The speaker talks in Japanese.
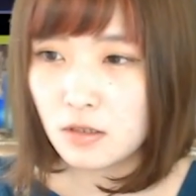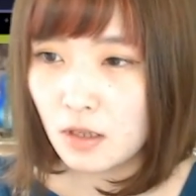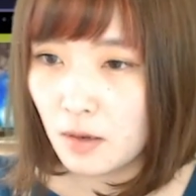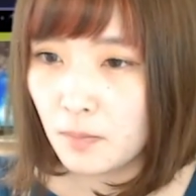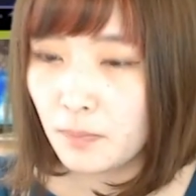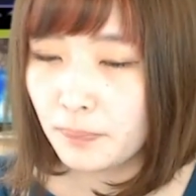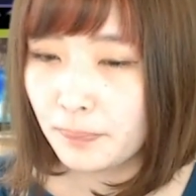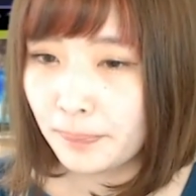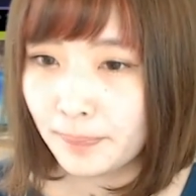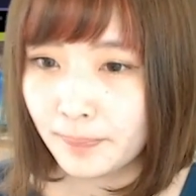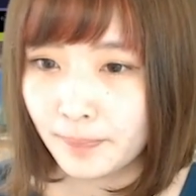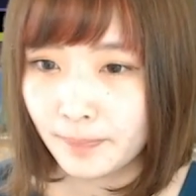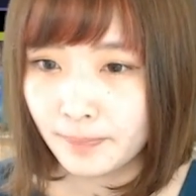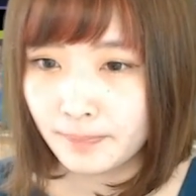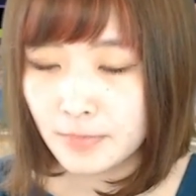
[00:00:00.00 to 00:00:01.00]
ね
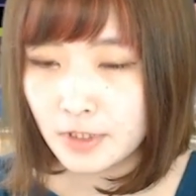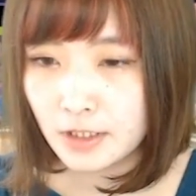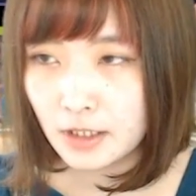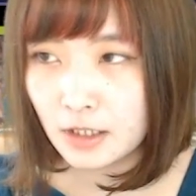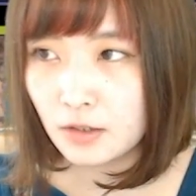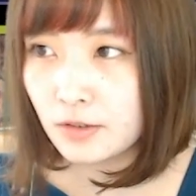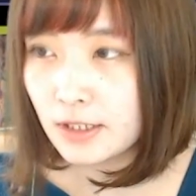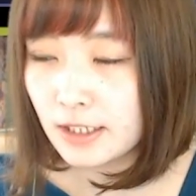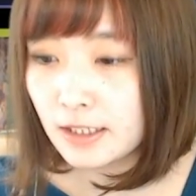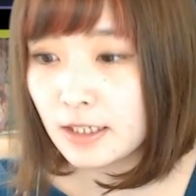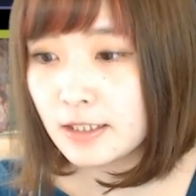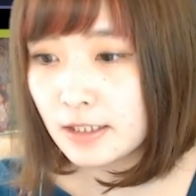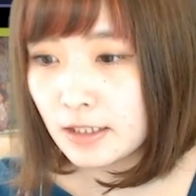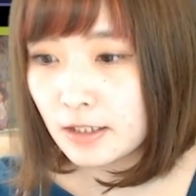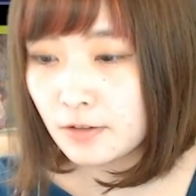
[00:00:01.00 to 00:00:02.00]

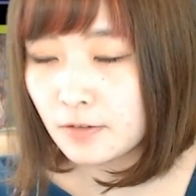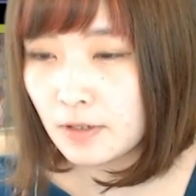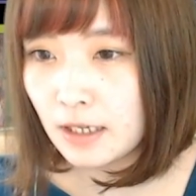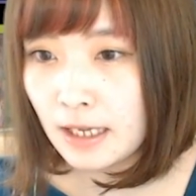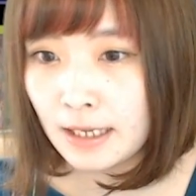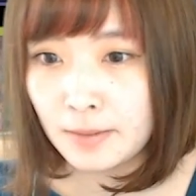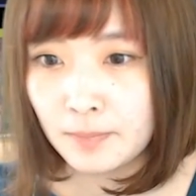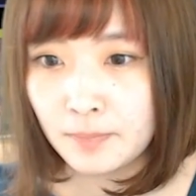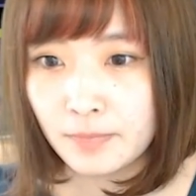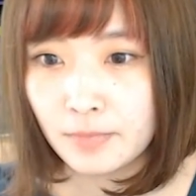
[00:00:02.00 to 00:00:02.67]
スキルリーダースキルははい